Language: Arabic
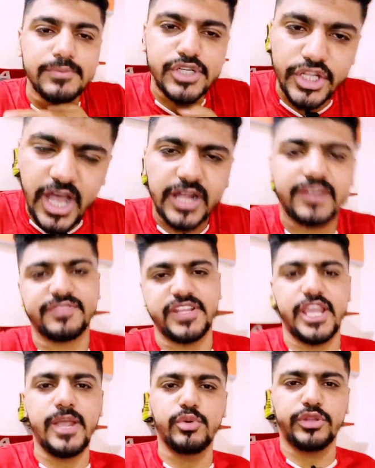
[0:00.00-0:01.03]
مش هنعرف
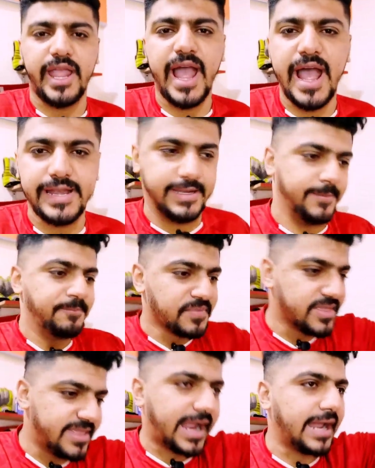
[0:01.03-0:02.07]
نجيبه تاني
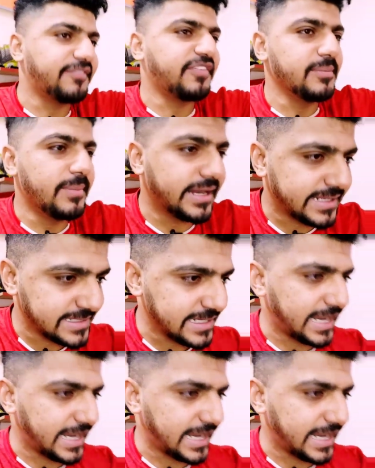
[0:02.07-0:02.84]
ده كان في المركز